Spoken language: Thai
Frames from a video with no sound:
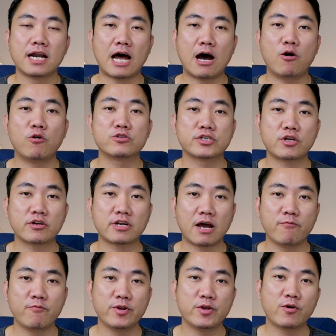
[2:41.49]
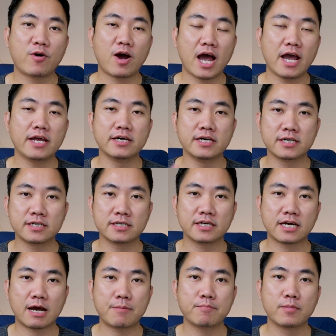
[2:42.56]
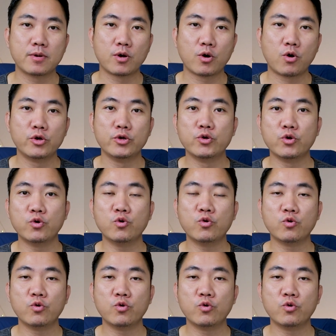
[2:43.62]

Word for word: เราจะต้องทำวิดีโอให้นึงนะครับ คนดู